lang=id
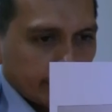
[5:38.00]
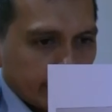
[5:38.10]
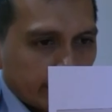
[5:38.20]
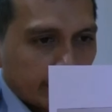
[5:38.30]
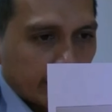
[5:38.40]

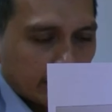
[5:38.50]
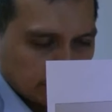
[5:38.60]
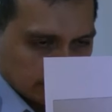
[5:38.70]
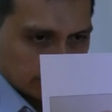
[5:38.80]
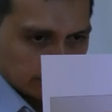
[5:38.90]
Sementara
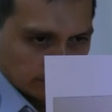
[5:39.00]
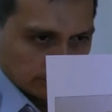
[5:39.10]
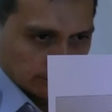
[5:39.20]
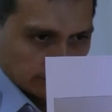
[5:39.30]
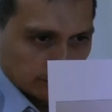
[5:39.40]
untuk kasus
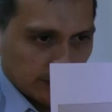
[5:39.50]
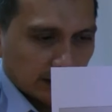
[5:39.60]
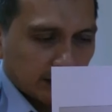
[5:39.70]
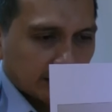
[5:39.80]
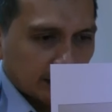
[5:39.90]

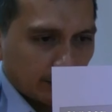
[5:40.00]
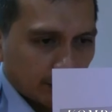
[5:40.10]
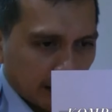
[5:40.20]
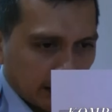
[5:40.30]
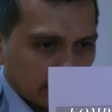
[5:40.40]
deportasi, sebanyak
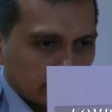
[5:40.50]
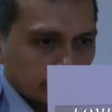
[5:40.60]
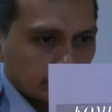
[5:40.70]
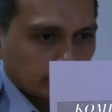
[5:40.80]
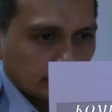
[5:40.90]
13
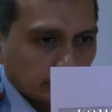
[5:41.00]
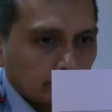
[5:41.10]
orang di tahun